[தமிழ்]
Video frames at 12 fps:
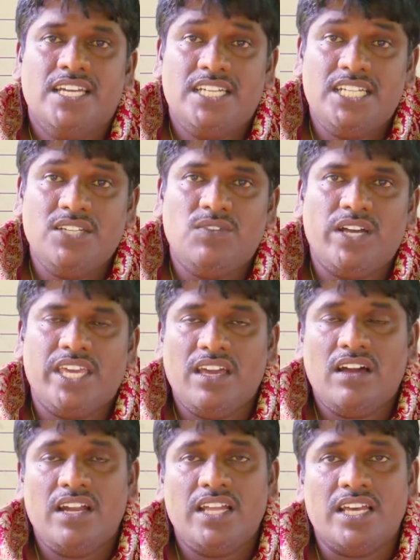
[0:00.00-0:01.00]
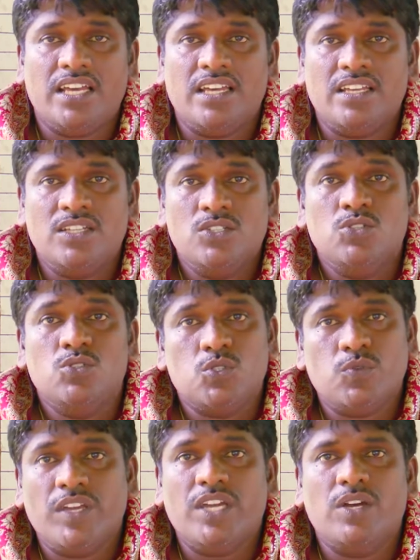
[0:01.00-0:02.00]
எட்டு வகையான
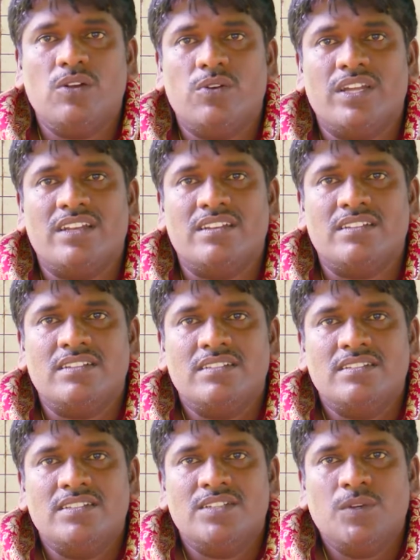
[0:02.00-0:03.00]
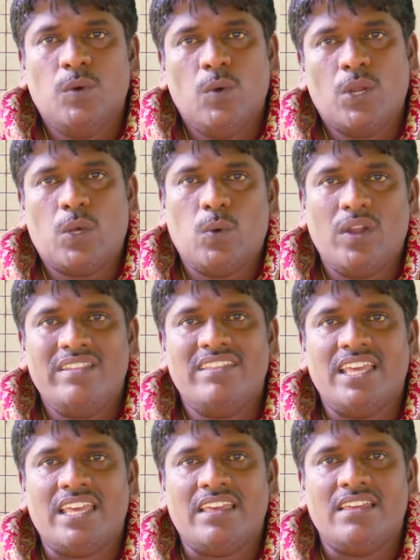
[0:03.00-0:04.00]
சுவைகளுடன் ஒரு
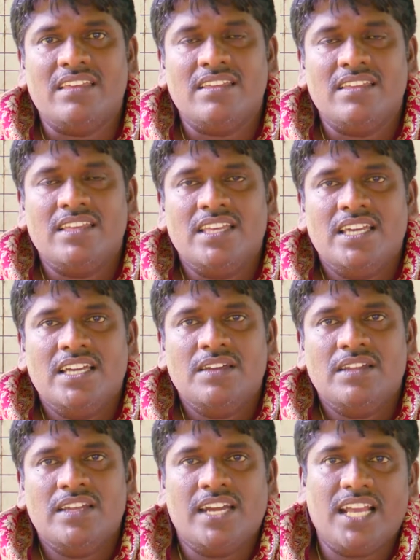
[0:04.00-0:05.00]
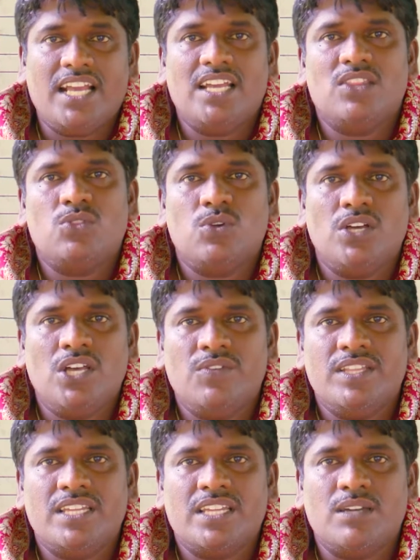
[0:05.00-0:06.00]
குழந்தை நடக்கத்
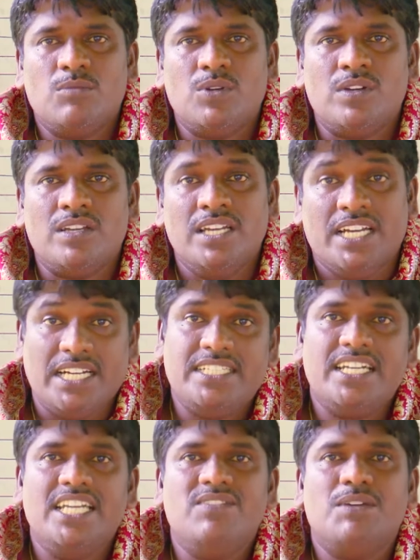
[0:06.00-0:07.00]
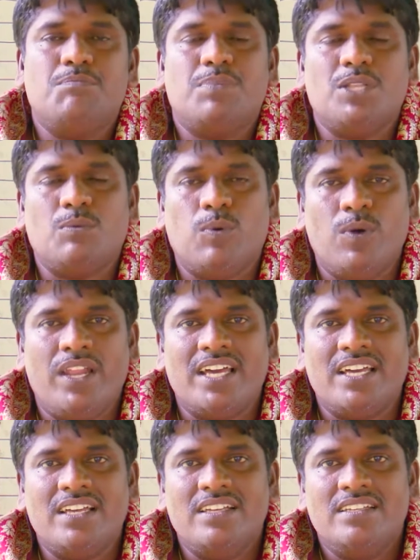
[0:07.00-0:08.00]
தொடங்குவதற்கு முன் எட்டடி வைப்பது போல
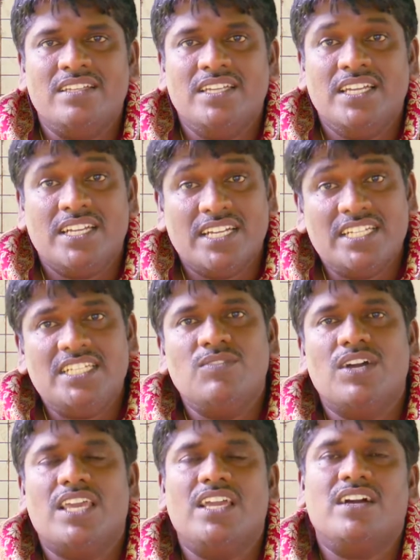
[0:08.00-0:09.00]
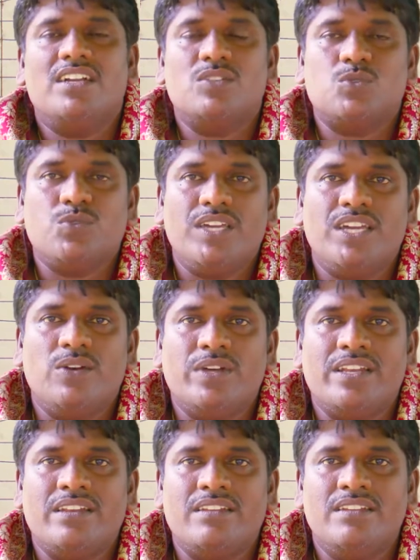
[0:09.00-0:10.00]
எட்டு வகையான
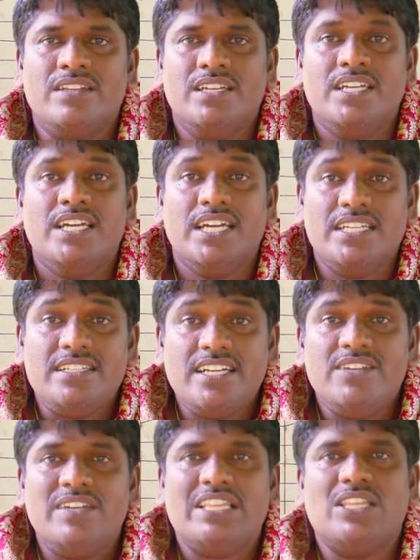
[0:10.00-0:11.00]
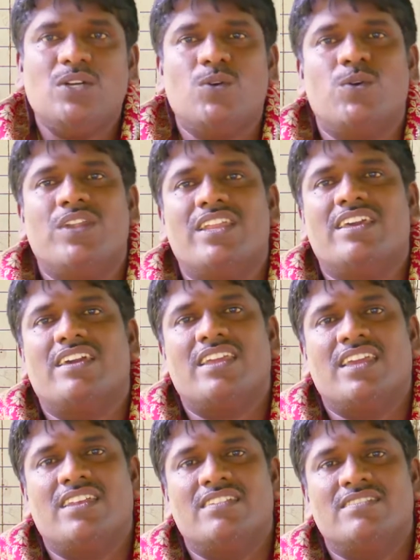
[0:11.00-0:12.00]
சுவைகளுடன் எட்டடி வைத்து
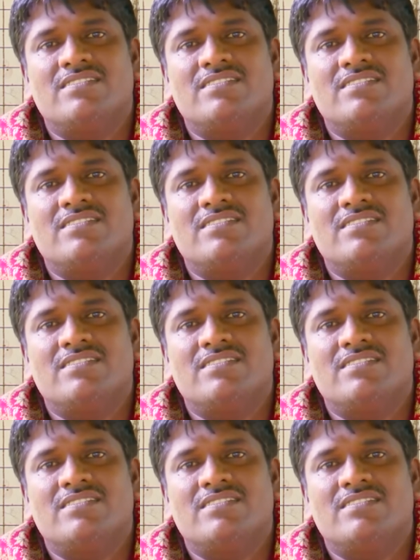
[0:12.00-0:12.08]
கொண்டிருக்கிறேன்